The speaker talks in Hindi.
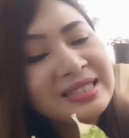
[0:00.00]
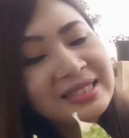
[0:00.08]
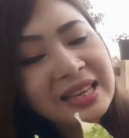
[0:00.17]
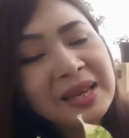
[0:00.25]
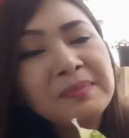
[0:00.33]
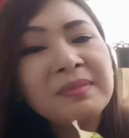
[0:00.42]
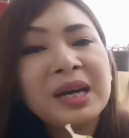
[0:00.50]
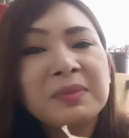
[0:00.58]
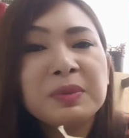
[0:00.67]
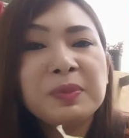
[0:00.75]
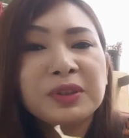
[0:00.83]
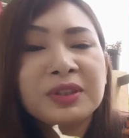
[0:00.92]
सेम
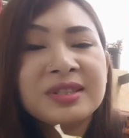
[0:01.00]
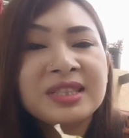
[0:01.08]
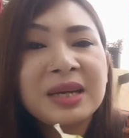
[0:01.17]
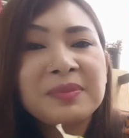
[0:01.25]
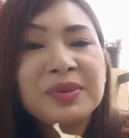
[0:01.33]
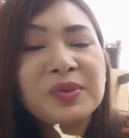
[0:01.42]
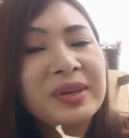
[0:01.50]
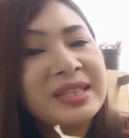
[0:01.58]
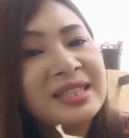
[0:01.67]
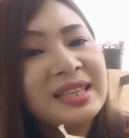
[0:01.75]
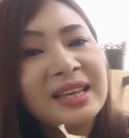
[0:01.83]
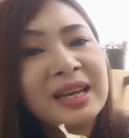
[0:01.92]
मार्बल पोथोस का भी
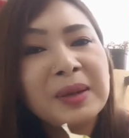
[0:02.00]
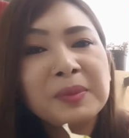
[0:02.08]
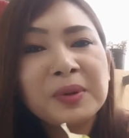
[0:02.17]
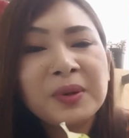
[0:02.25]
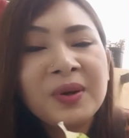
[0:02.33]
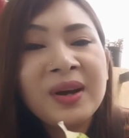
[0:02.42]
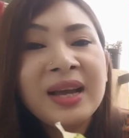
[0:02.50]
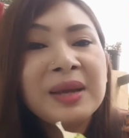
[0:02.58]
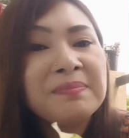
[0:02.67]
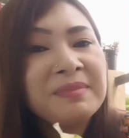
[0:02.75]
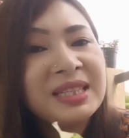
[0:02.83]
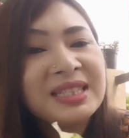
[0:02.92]
वैसे ही आपको
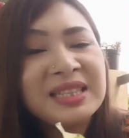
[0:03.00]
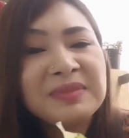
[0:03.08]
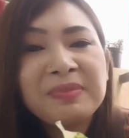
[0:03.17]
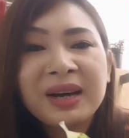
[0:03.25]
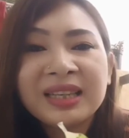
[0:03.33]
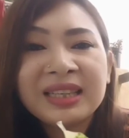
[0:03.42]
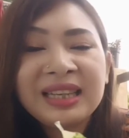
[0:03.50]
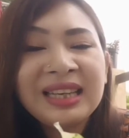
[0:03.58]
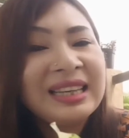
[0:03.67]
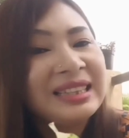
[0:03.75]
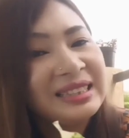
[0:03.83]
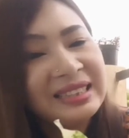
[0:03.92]
मिट्टी पानी
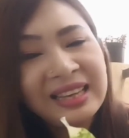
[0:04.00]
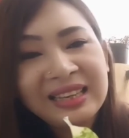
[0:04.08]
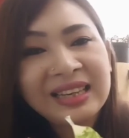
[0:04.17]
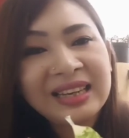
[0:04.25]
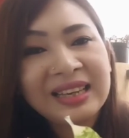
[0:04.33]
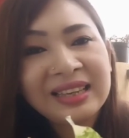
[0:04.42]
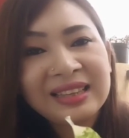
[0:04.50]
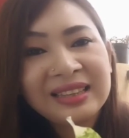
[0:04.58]
देना है